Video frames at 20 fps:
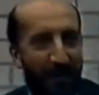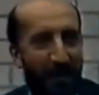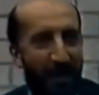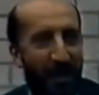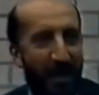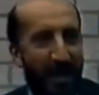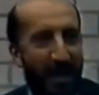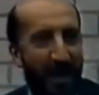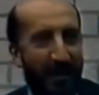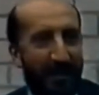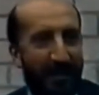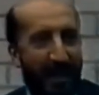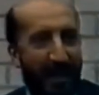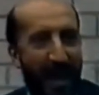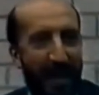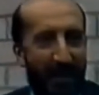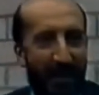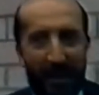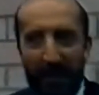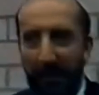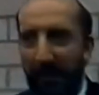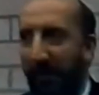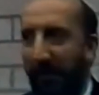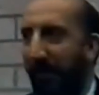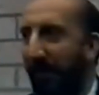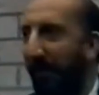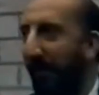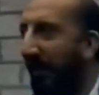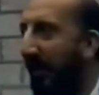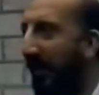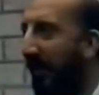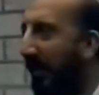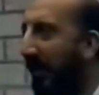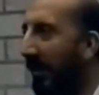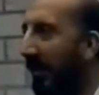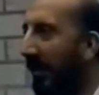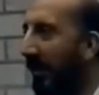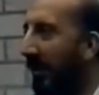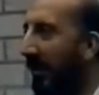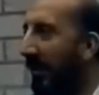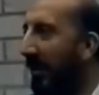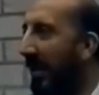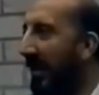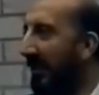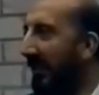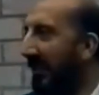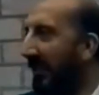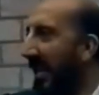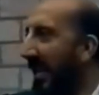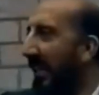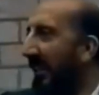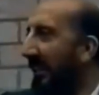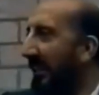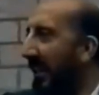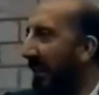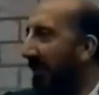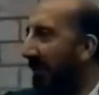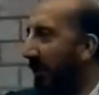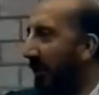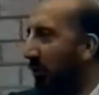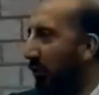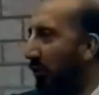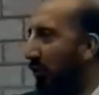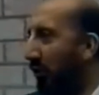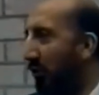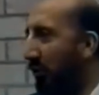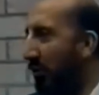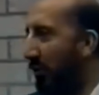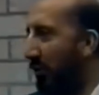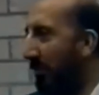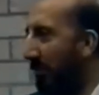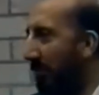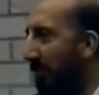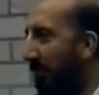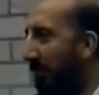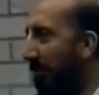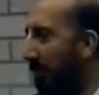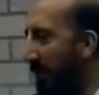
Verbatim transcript: Şeriat geldi. Kadınla ihtilafa düştünüz.